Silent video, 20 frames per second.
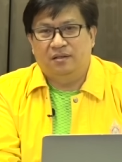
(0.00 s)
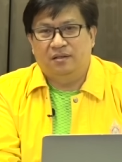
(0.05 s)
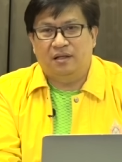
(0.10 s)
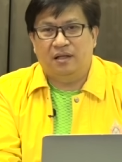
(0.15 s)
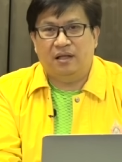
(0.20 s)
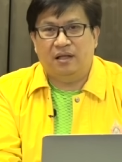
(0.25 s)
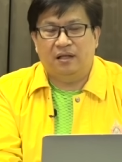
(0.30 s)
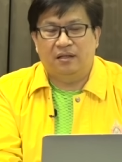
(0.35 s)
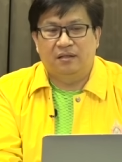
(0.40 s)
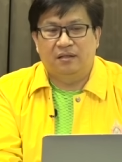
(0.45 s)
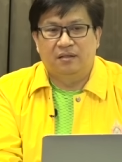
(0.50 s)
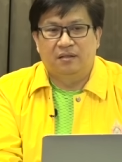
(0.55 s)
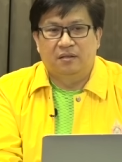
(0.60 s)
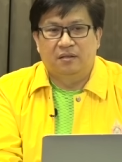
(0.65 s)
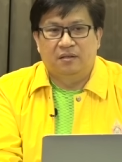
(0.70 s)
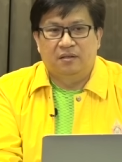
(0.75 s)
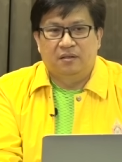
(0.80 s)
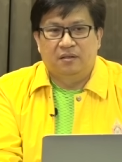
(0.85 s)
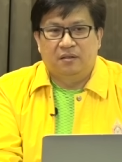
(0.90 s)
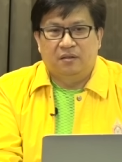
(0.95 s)
นะ
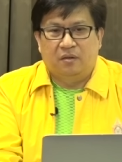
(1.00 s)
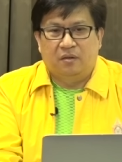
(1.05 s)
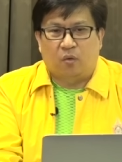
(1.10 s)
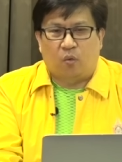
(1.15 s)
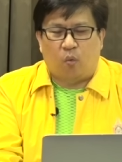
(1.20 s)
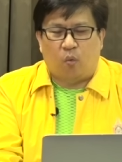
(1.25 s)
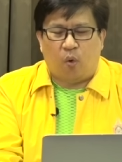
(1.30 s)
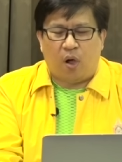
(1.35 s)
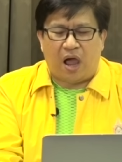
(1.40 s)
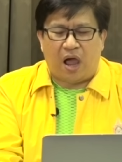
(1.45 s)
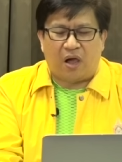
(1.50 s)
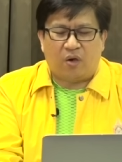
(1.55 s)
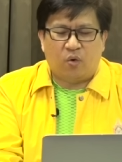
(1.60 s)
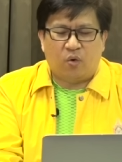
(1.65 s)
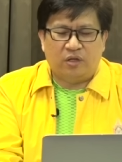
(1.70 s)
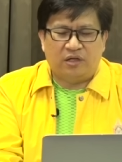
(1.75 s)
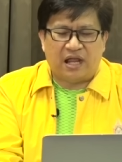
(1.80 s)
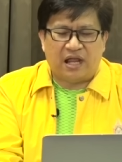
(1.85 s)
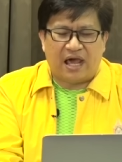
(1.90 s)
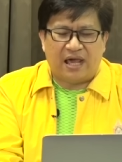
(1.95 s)
กว่าค
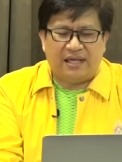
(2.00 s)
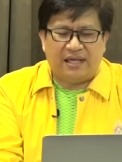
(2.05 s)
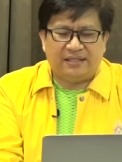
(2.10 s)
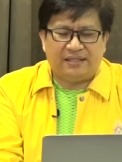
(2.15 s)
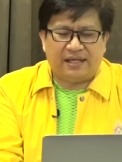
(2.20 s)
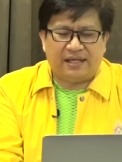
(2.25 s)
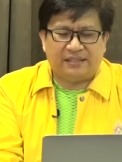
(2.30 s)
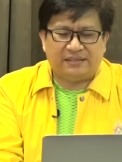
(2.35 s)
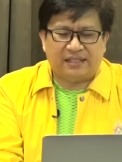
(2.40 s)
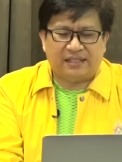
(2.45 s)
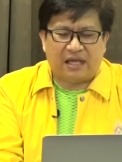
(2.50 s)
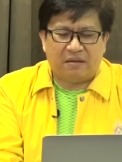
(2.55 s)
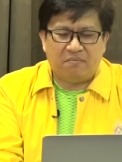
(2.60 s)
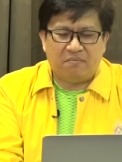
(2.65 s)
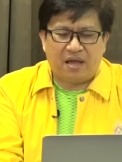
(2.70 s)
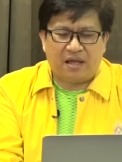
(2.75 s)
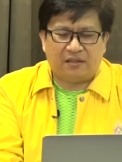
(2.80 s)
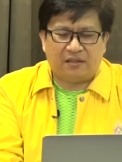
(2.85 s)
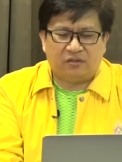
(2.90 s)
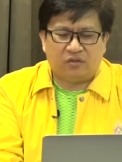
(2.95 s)
นไทยจะสา
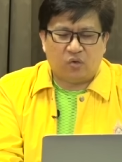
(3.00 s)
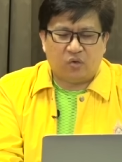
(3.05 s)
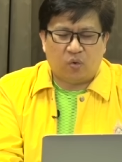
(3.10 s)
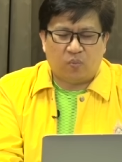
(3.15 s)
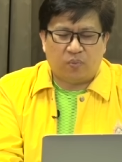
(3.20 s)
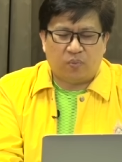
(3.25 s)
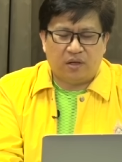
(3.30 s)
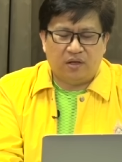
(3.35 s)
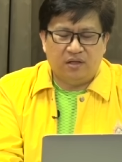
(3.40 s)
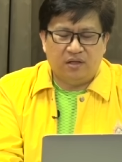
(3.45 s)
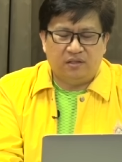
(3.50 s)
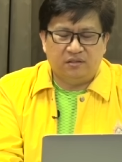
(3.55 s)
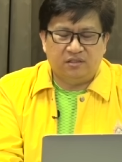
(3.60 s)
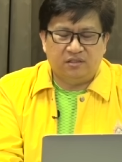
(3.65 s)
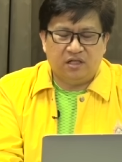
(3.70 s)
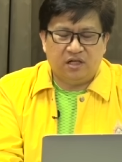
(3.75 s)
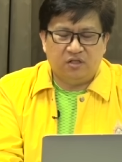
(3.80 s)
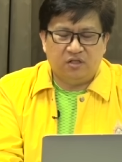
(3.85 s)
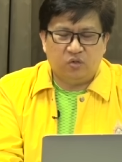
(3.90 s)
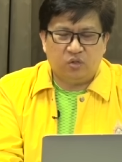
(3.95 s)
มารถตกผลึก
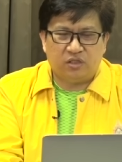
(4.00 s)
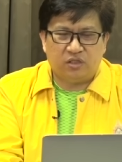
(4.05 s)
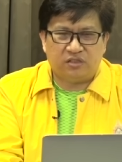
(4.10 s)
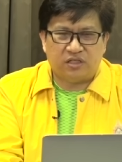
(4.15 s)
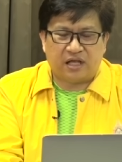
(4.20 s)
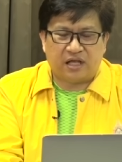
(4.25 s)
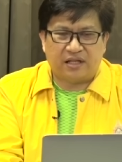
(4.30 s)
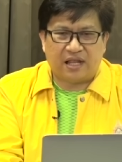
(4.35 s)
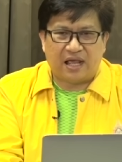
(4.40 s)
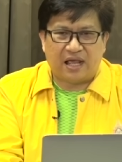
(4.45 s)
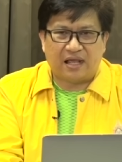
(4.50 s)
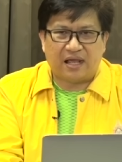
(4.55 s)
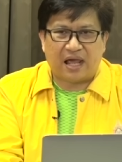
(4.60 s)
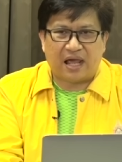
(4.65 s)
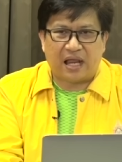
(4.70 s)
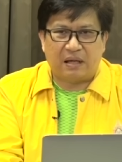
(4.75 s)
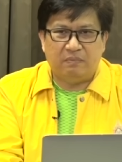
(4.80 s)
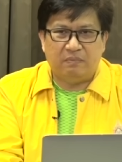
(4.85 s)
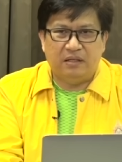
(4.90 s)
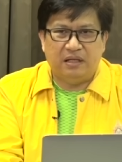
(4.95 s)
เชิงยุทธศาสตร์ทาง
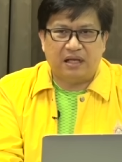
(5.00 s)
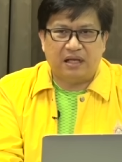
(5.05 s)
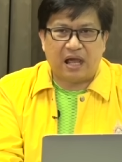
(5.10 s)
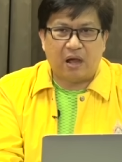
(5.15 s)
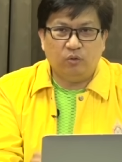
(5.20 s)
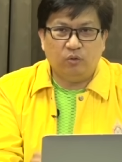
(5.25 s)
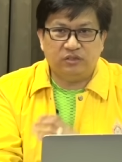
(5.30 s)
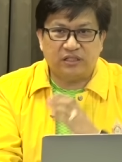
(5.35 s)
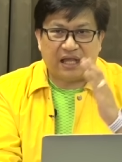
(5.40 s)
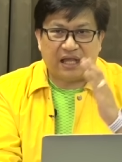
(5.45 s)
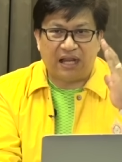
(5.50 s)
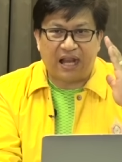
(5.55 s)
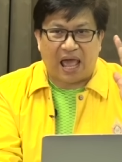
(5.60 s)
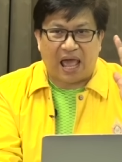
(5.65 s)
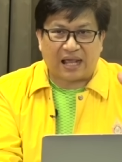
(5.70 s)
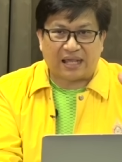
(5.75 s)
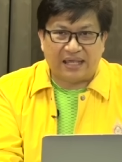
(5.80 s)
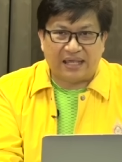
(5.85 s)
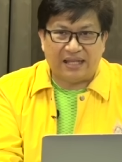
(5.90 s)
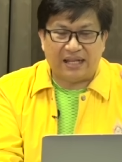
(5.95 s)
การเมืองเข้าใจห
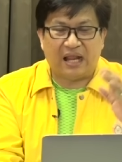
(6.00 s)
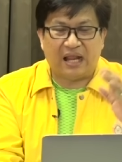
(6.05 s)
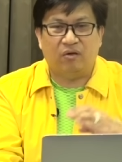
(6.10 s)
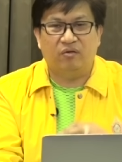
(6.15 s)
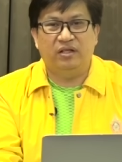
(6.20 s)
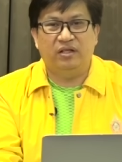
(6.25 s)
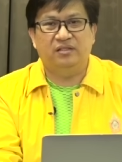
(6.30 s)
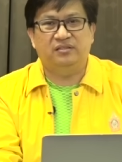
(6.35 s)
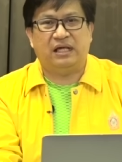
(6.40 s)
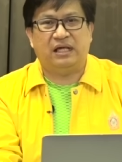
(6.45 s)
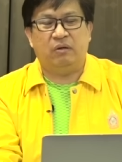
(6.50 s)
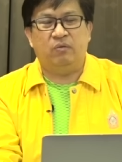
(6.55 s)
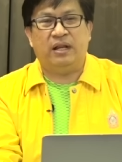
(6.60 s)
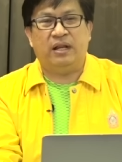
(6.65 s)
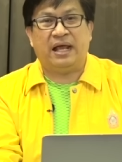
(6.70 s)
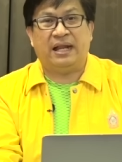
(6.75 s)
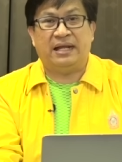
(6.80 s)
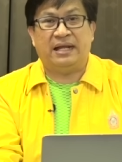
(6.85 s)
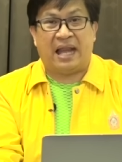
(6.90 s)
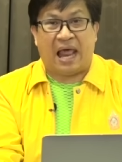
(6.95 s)
ลักคิดเหล่านี้ใช้เว
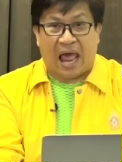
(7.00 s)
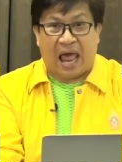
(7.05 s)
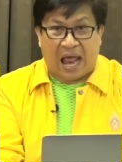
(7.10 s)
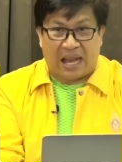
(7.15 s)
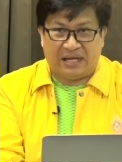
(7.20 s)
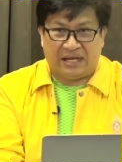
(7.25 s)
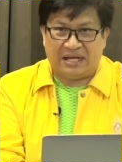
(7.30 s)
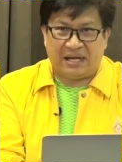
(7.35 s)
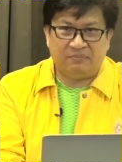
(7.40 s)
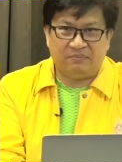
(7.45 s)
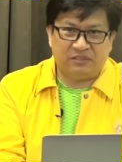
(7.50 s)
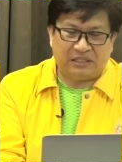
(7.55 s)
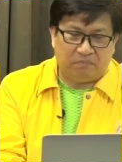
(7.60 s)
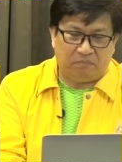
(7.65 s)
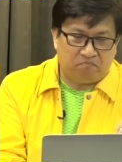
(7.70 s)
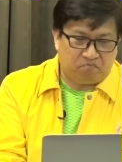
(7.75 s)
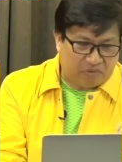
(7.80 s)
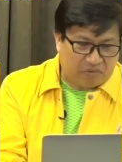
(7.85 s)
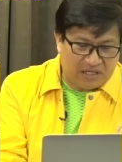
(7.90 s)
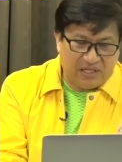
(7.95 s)
ลานานนะนับสิ
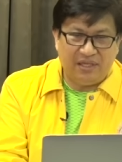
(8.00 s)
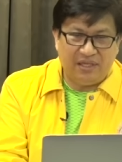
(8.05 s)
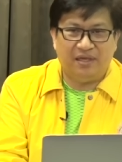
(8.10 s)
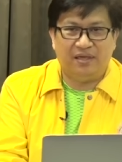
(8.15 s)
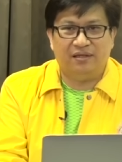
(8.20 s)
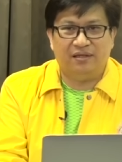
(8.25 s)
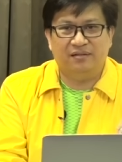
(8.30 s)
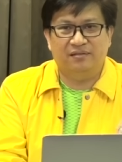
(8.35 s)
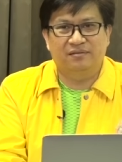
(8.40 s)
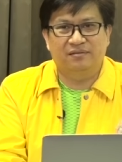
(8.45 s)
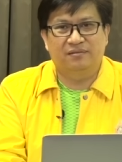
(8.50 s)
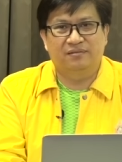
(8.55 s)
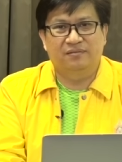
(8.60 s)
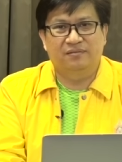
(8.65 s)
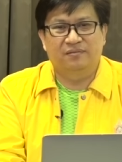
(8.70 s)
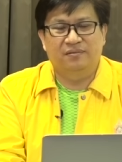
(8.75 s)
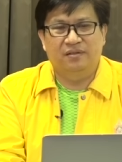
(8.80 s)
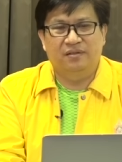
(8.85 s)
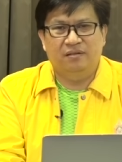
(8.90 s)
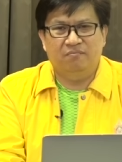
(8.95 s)
บปีนะ
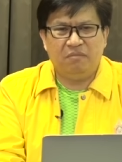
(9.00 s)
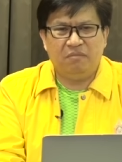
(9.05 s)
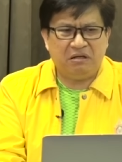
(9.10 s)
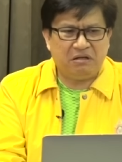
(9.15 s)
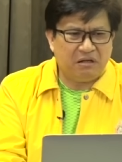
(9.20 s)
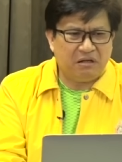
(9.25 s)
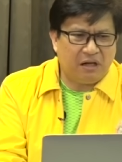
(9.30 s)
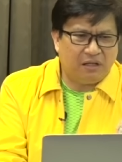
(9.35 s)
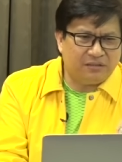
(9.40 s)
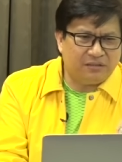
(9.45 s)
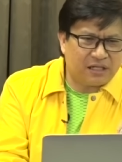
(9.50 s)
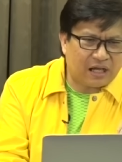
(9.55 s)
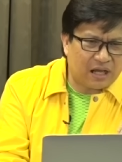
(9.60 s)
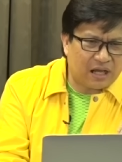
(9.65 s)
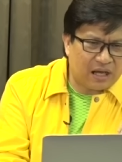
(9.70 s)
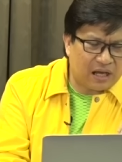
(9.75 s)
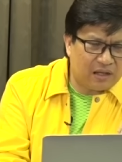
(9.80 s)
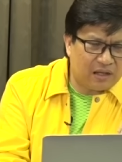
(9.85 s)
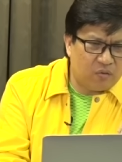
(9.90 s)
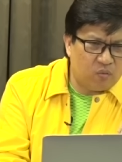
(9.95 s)
มันเกิดจาก
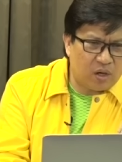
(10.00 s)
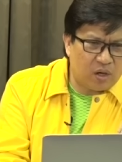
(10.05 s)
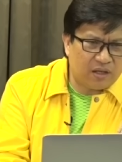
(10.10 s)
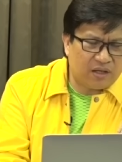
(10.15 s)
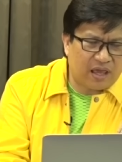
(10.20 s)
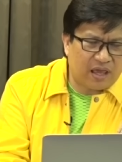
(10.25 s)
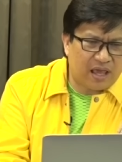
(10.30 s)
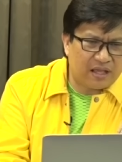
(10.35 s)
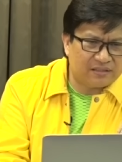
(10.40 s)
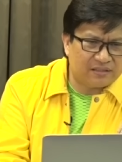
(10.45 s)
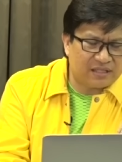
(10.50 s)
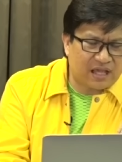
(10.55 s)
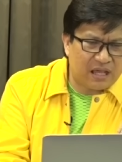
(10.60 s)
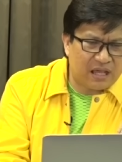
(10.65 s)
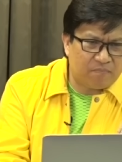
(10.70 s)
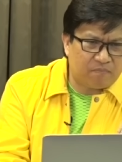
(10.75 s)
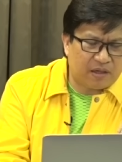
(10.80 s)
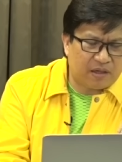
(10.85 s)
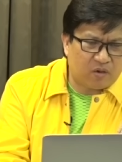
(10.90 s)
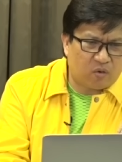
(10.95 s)
อะไรว่าแก้ซ้าย
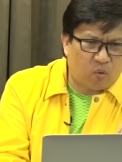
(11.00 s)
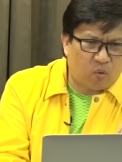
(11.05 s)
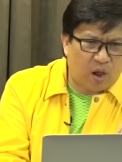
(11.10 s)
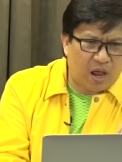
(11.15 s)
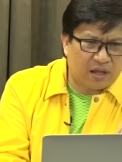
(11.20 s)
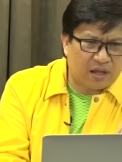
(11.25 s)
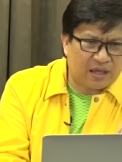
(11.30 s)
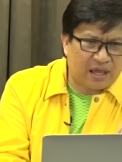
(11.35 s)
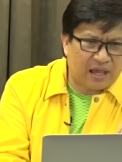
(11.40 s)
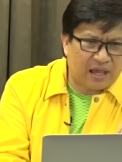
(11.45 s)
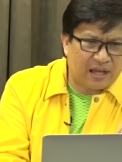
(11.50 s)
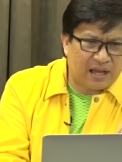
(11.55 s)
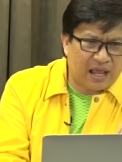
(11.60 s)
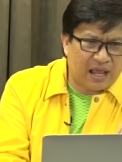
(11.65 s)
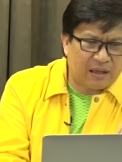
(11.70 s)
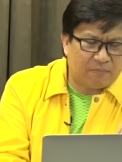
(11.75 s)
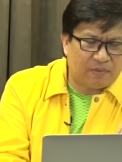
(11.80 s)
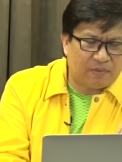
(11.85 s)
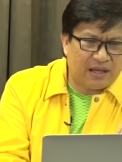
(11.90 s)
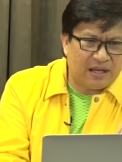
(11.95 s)
ไปขวาแก้ห
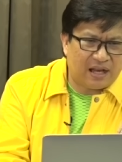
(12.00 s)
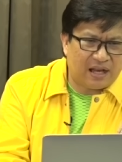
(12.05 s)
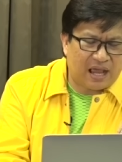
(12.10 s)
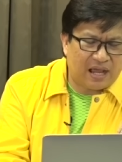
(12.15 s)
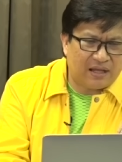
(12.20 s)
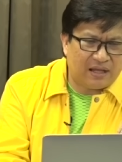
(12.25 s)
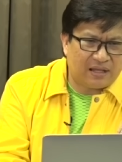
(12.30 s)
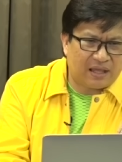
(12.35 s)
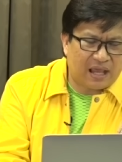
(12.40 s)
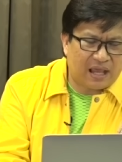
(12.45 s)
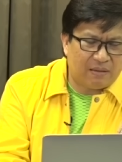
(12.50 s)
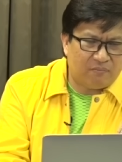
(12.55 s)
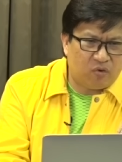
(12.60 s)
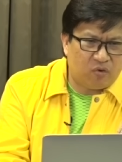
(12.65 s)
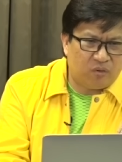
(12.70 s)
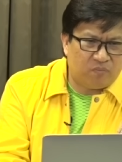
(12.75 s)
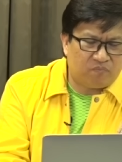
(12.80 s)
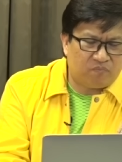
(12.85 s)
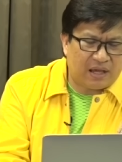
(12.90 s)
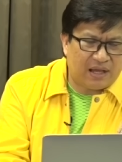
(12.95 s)
น้าไปหลังแก้บ
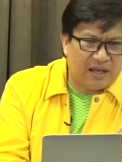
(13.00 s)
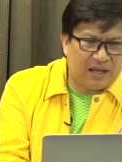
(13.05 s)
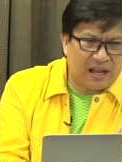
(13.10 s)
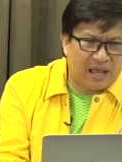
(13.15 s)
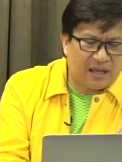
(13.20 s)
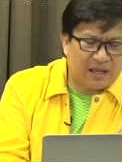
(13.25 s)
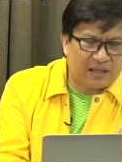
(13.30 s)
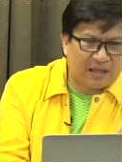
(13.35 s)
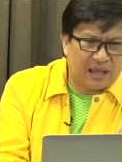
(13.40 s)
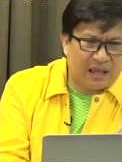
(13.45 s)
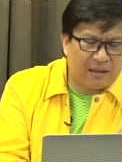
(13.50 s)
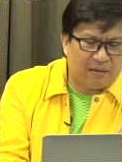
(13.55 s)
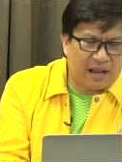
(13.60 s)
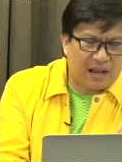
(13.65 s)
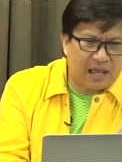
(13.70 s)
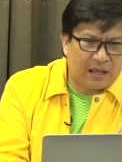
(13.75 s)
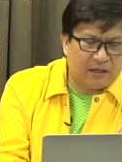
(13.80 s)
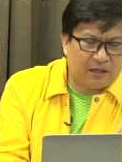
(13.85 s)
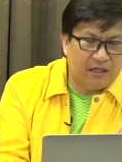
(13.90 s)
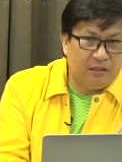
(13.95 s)
นไปล่างแก้
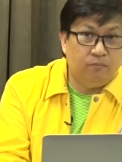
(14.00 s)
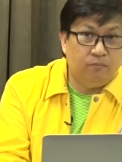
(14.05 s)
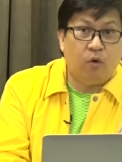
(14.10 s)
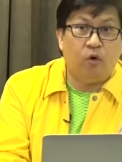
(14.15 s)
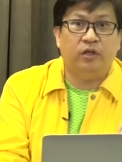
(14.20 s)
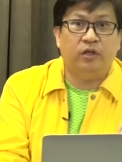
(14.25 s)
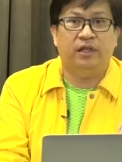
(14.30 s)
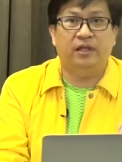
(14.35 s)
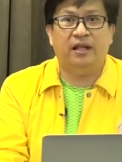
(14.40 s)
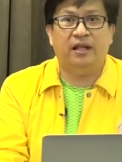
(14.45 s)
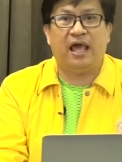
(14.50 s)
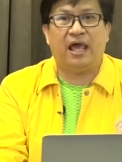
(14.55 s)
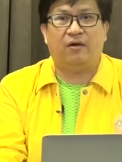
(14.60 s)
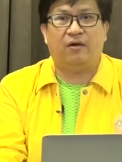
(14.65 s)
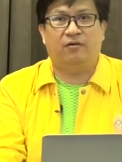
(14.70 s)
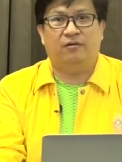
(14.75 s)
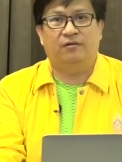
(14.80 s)
ล่างขึ้นบนอีกแล้ว